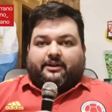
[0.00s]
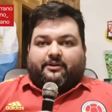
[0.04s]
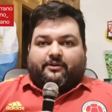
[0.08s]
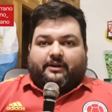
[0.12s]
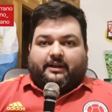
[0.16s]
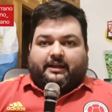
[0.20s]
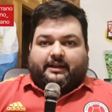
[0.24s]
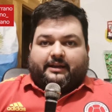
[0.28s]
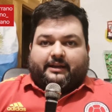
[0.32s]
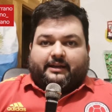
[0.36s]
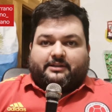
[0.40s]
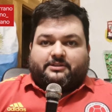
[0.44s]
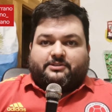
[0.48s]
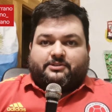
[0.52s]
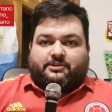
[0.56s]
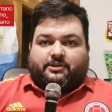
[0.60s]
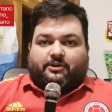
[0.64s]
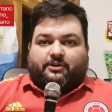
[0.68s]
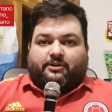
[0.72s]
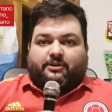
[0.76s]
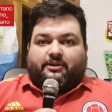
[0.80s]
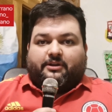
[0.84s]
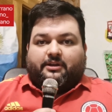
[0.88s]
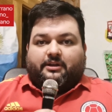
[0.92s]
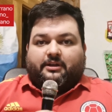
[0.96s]
traigo la
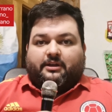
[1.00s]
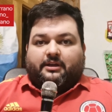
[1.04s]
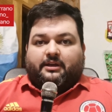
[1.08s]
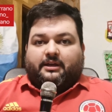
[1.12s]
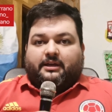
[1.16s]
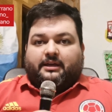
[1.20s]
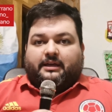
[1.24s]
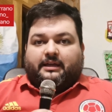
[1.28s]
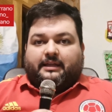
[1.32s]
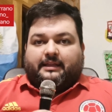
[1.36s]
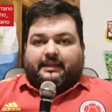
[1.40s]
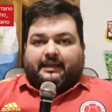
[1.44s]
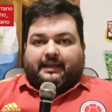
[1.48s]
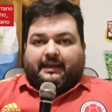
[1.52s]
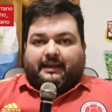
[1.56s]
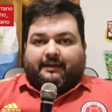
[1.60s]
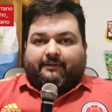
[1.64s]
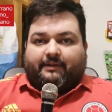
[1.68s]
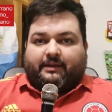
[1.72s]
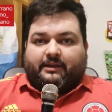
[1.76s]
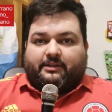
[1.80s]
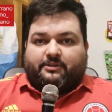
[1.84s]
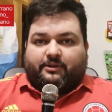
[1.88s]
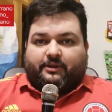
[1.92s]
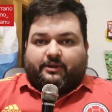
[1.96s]
reacción de
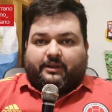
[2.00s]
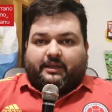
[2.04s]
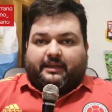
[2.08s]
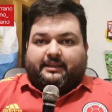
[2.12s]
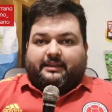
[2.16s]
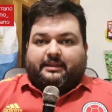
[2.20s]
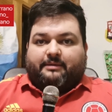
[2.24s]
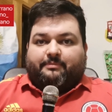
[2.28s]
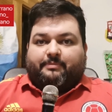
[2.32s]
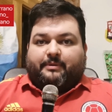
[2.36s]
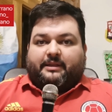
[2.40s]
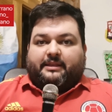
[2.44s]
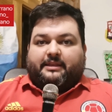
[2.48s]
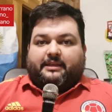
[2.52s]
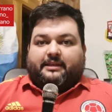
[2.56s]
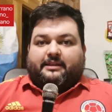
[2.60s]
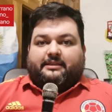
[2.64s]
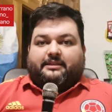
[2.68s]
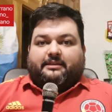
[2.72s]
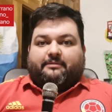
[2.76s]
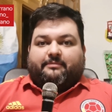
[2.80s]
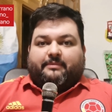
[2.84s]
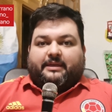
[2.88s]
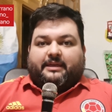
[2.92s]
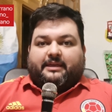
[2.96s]
la victoria
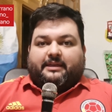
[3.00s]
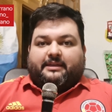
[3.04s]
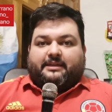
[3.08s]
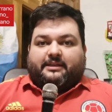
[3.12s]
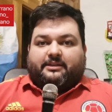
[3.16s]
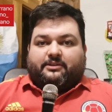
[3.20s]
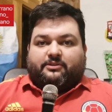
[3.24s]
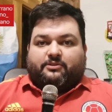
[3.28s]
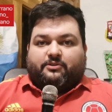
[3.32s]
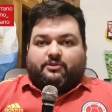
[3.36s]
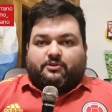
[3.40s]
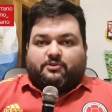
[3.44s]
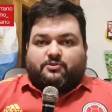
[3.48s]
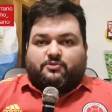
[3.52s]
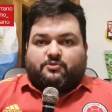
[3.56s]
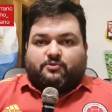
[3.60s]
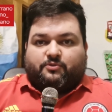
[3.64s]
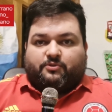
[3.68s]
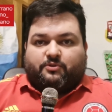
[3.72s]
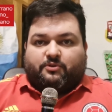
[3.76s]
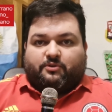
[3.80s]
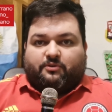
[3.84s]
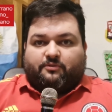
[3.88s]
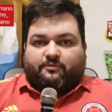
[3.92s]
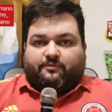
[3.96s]
Independiente Medellín
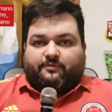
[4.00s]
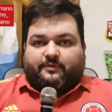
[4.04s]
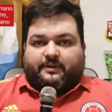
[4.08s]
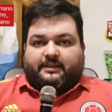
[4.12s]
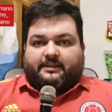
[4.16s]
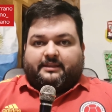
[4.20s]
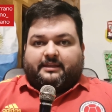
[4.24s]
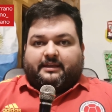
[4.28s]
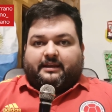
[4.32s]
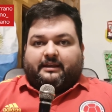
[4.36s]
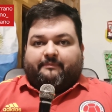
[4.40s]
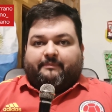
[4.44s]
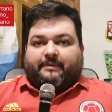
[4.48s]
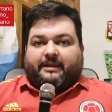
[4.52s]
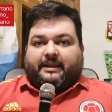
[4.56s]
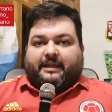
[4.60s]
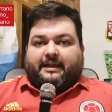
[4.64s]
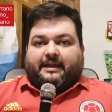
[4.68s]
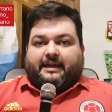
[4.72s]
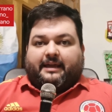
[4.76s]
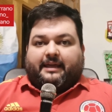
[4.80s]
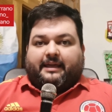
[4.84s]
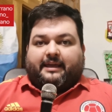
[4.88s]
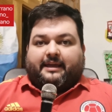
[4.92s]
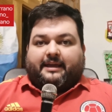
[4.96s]
2-1 frente al
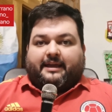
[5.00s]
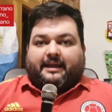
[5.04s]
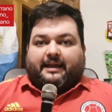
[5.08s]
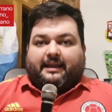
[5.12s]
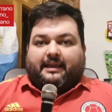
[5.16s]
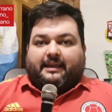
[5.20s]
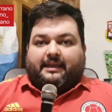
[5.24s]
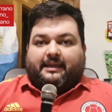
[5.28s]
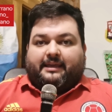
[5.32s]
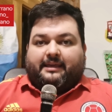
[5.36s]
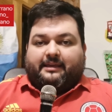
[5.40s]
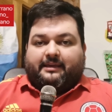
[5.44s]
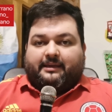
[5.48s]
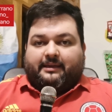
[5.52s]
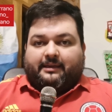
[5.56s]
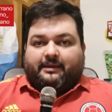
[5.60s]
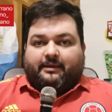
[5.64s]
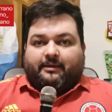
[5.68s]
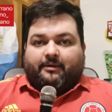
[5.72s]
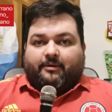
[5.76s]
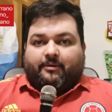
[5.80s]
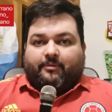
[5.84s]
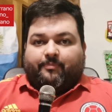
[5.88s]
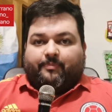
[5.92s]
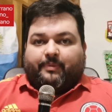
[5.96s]
América de Cali,
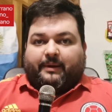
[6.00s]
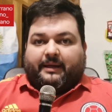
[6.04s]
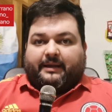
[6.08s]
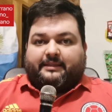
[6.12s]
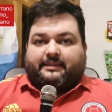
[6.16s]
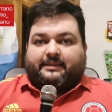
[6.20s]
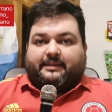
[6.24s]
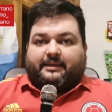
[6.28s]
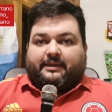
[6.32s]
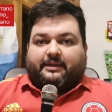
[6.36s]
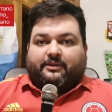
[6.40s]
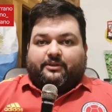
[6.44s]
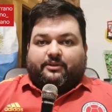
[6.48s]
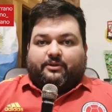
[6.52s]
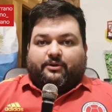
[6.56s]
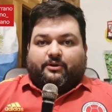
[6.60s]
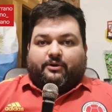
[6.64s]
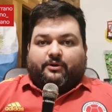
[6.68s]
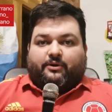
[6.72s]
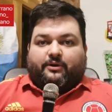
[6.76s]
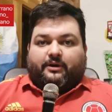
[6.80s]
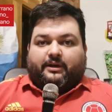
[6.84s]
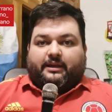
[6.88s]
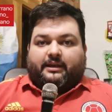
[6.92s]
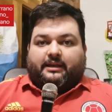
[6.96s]

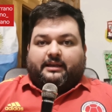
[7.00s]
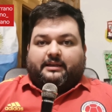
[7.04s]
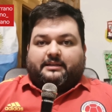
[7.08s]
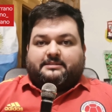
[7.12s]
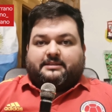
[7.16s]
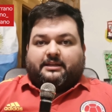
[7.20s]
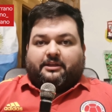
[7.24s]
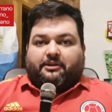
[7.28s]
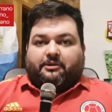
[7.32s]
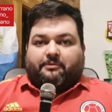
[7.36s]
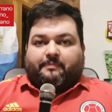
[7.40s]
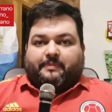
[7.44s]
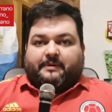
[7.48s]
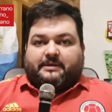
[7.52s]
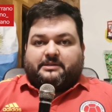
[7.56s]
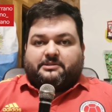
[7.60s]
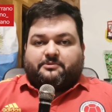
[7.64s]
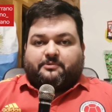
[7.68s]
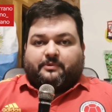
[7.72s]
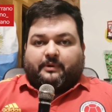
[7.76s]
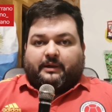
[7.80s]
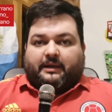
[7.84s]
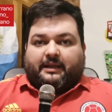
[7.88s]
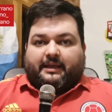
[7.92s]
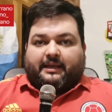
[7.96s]
partido en el Estadio
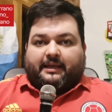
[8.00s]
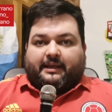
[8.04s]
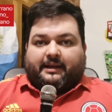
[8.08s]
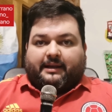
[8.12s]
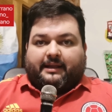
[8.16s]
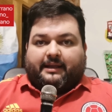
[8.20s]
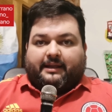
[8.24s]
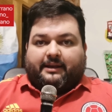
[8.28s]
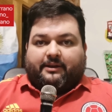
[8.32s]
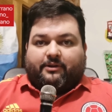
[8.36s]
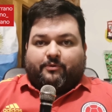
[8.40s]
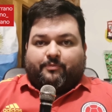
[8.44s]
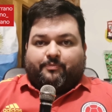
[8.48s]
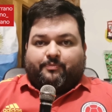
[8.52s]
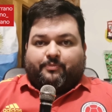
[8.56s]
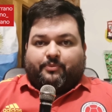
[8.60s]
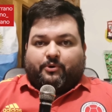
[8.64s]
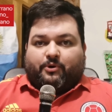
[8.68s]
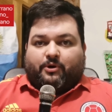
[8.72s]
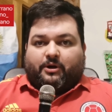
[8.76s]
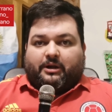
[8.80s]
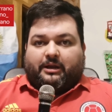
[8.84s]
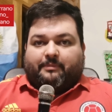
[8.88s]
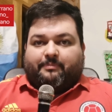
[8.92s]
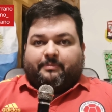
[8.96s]
Pascual Guerrero
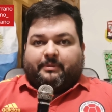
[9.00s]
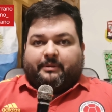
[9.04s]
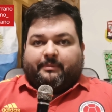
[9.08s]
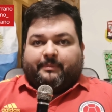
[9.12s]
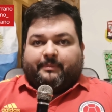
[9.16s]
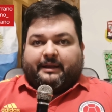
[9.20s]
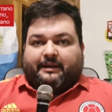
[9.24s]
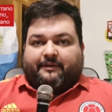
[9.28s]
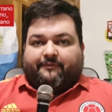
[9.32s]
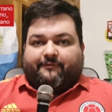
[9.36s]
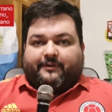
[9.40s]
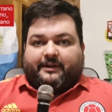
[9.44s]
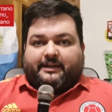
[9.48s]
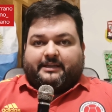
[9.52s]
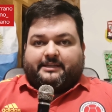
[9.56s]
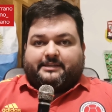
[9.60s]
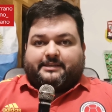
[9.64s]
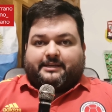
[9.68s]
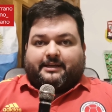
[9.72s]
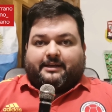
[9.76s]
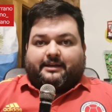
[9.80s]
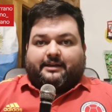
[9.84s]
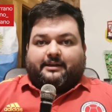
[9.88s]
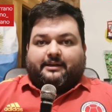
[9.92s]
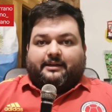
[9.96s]
por la primera
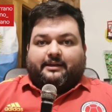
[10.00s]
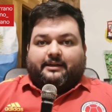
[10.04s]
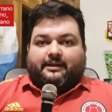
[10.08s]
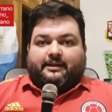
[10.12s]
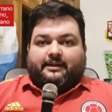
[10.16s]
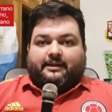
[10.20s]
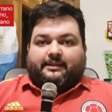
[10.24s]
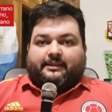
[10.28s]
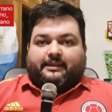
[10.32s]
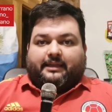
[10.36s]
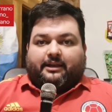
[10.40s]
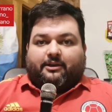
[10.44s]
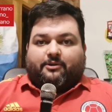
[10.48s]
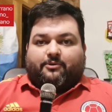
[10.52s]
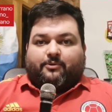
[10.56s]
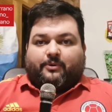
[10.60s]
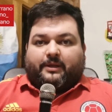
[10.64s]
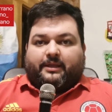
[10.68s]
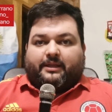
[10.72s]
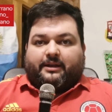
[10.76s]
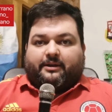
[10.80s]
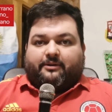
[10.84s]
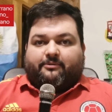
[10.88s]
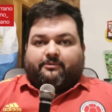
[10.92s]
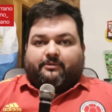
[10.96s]
fecha del
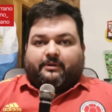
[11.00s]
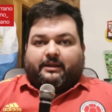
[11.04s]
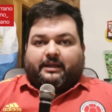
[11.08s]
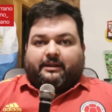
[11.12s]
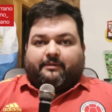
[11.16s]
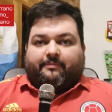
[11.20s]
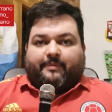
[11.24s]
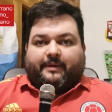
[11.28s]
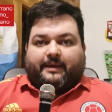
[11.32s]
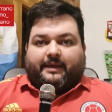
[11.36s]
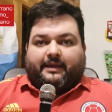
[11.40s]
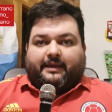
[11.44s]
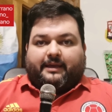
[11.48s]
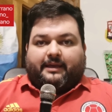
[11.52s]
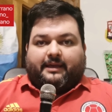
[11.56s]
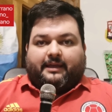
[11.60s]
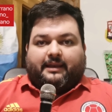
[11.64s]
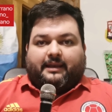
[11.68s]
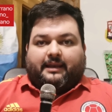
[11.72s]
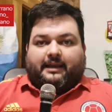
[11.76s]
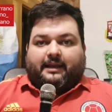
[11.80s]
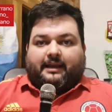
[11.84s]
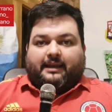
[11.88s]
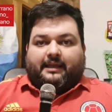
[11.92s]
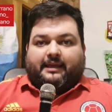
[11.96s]
cuadrangular B
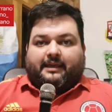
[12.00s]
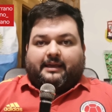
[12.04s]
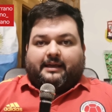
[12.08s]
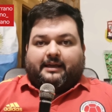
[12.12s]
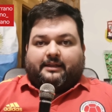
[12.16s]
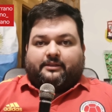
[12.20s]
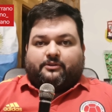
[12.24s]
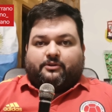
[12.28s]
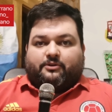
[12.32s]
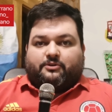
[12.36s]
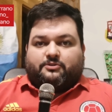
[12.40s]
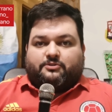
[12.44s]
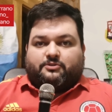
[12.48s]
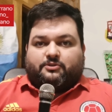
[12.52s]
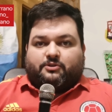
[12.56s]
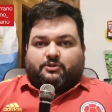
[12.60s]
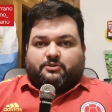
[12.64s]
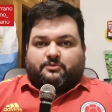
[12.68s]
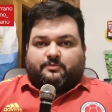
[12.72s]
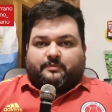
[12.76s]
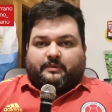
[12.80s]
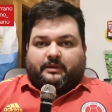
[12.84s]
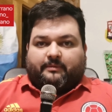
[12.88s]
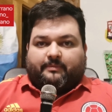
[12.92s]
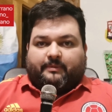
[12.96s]
en la Liga 2
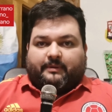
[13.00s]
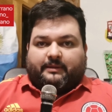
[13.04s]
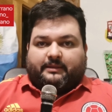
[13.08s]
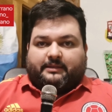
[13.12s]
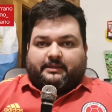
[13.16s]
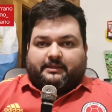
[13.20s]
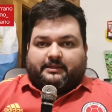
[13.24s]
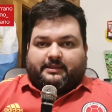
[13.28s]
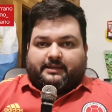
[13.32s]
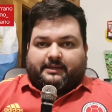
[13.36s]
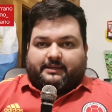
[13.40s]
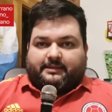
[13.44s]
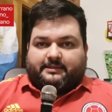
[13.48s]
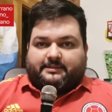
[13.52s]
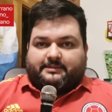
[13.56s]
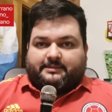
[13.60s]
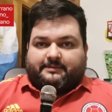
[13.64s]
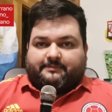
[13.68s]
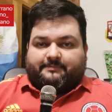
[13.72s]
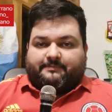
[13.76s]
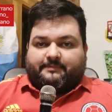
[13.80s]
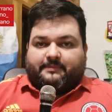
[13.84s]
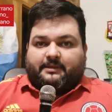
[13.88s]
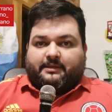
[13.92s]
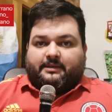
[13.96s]

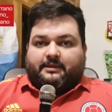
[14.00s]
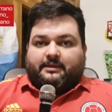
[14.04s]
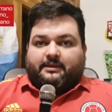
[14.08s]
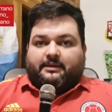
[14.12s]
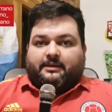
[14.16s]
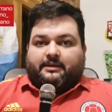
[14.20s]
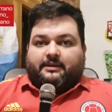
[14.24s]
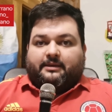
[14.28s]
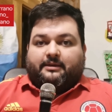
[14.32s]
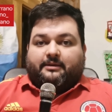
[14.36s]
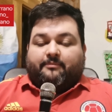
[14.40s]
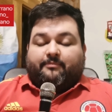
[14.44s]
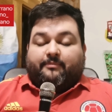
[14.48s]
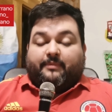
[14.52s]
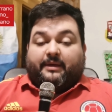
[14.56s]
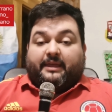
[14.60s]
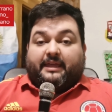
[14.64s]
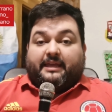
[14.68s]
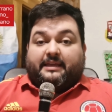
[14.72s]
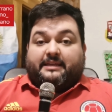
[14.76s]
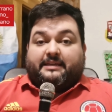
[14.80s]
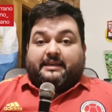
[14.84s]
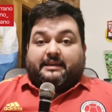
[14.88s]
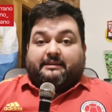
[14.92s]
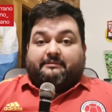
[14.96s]
2023.
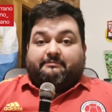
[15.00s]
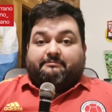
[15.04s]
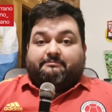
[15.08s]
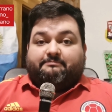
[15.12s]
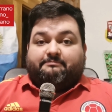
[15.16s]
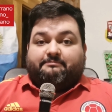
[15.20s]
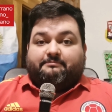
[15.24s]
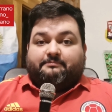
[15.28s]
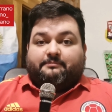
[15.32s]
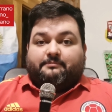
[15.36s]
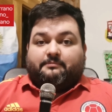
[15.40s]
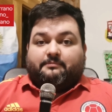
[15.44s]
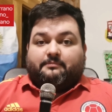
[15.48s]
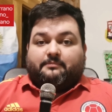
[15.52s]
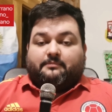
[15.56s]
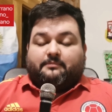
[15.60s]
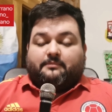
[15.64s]
Medellín,